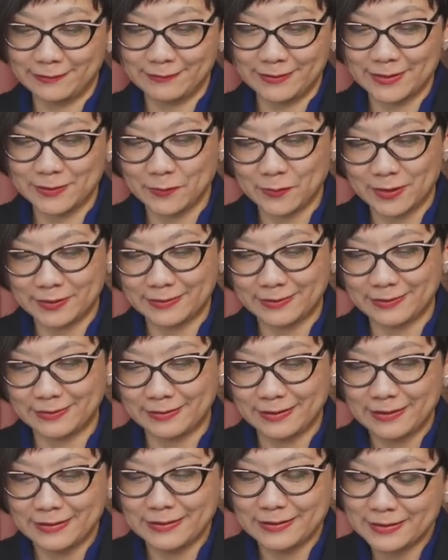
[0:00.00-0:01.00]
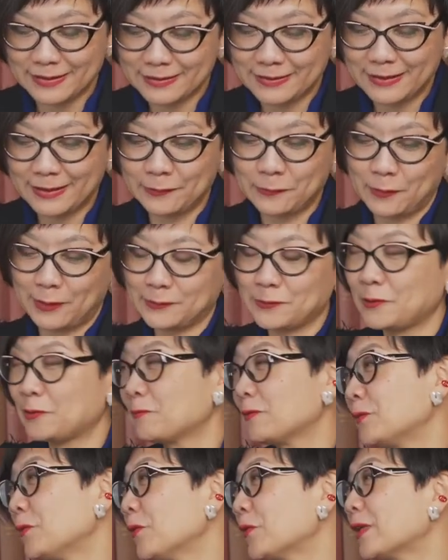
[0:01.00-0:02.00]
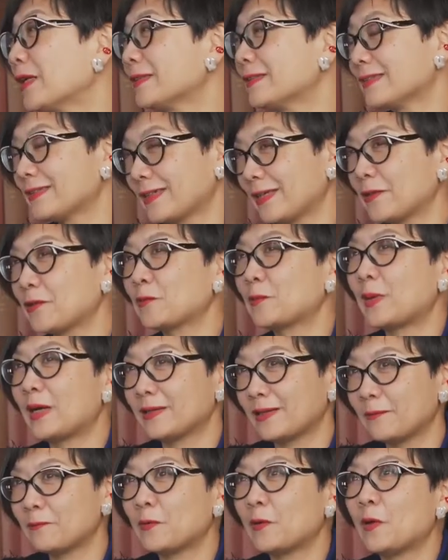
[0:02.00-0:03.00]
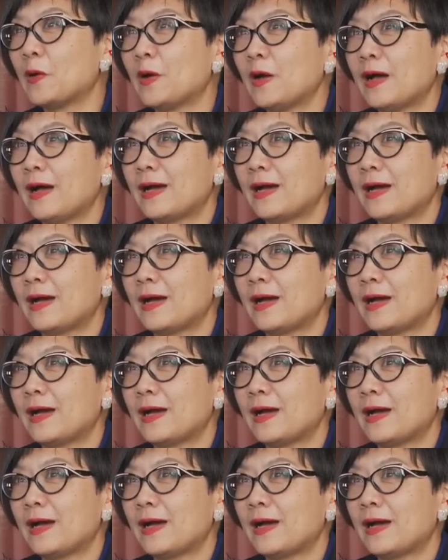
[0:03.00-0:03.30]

クレーン賞がって言い切っていいかどうかちょっと微妙なんですけど、まあでも、